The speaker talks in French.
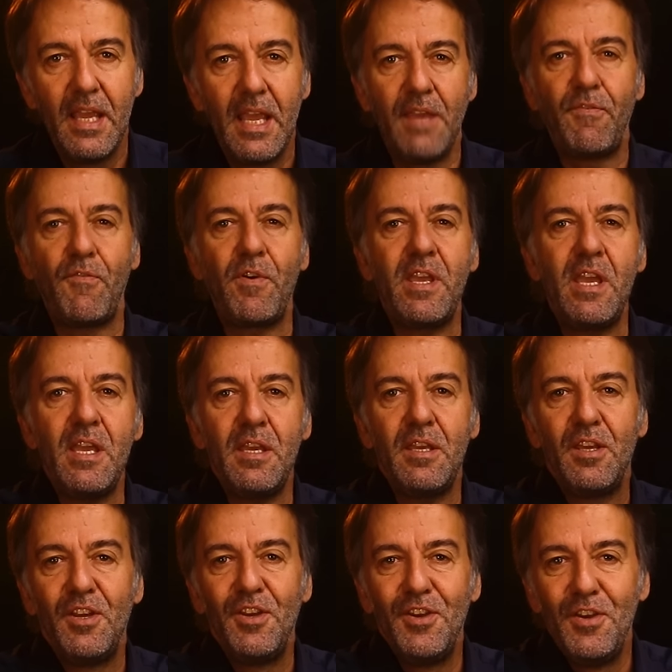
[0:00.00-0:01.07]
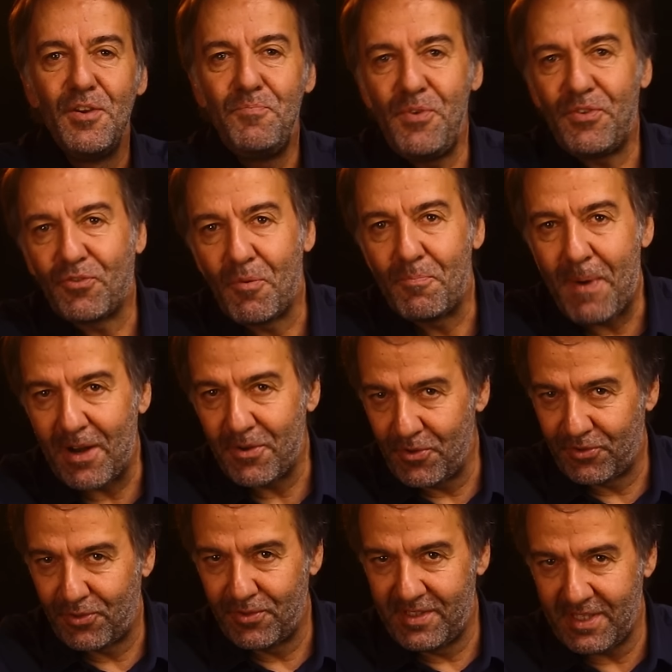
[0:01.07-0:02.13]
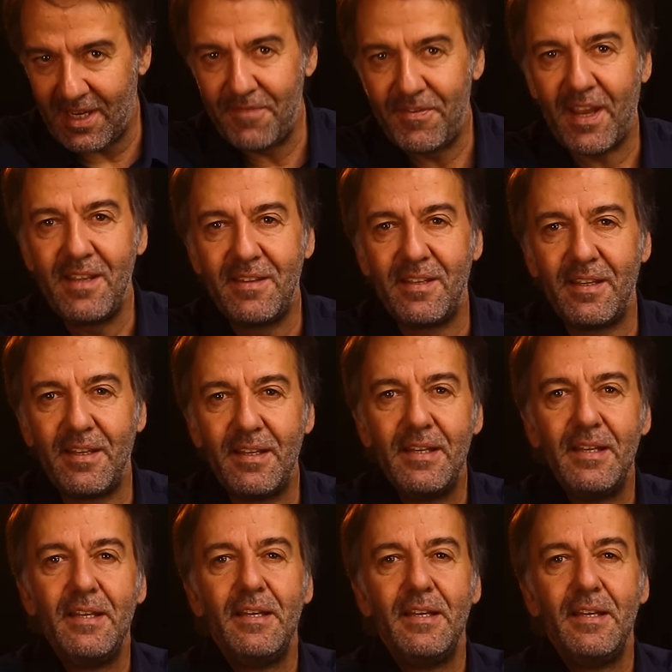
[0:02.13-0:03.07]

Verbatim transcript: Et vous voyez, puisqu'on parle de se dire la vérité,